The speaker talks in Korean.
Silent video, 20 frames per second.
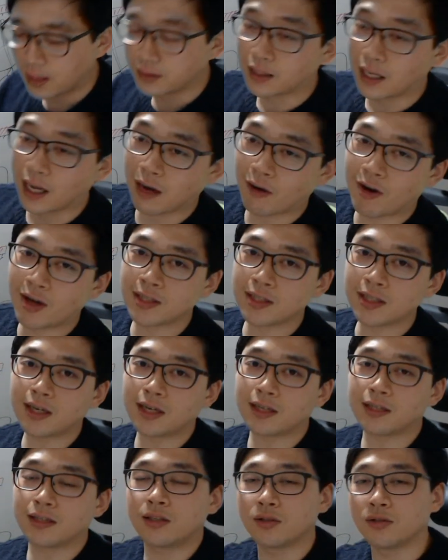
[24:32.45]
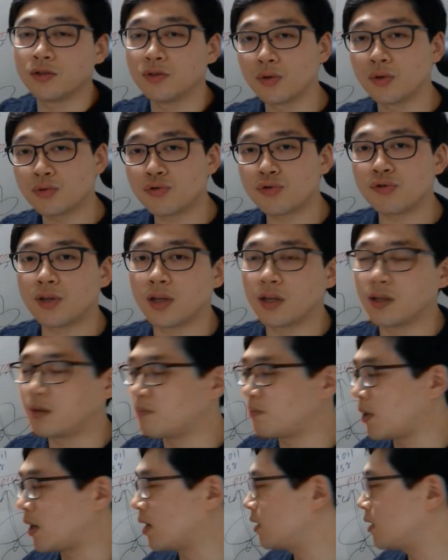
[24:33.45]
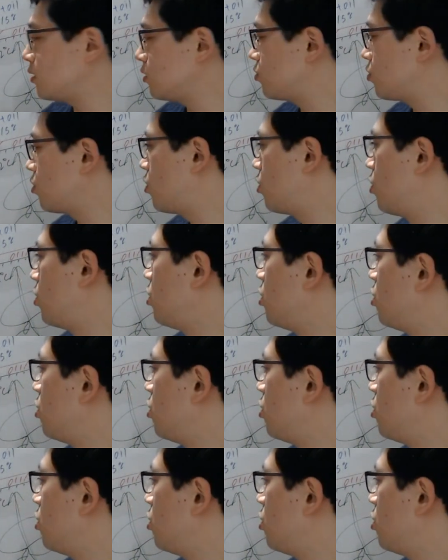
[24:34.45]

나관이라는 것은 노출된 배관이죠.